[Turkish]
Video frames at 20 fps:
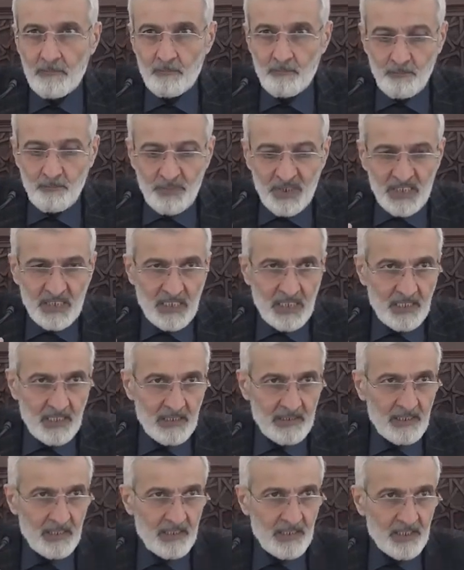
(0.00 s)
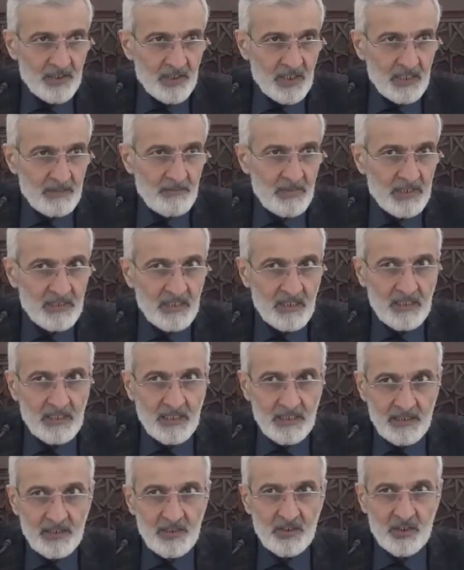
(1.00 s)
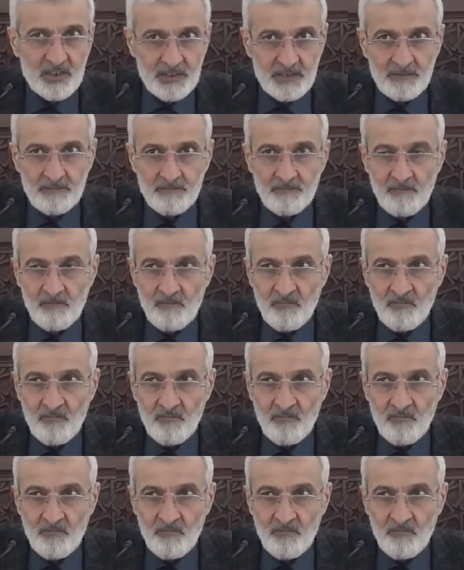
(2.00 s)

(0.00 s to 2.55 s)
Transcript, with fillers: bir arada yaşamadıkları için,